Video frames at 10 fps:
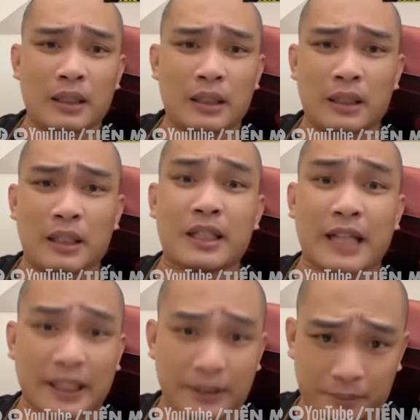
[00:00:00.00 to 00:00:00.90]
là Trần
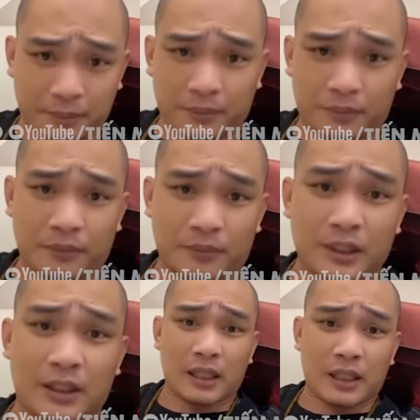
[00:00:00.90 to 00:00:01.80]
Cảnh
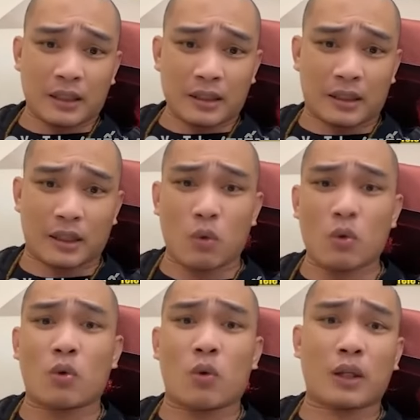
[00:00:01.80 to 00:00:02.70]
được chưa
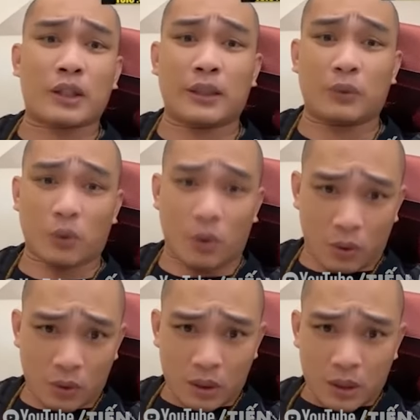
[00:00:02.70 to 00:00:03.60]
cháu của Trần Thủ
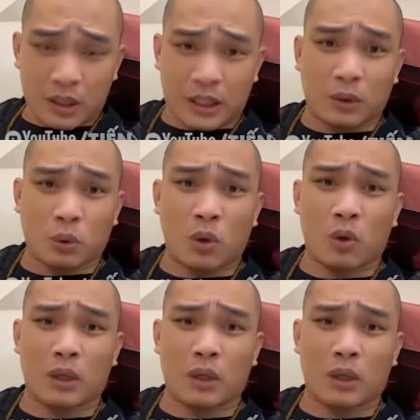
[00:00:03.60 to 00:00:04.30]
Độ Trần Thủ Độ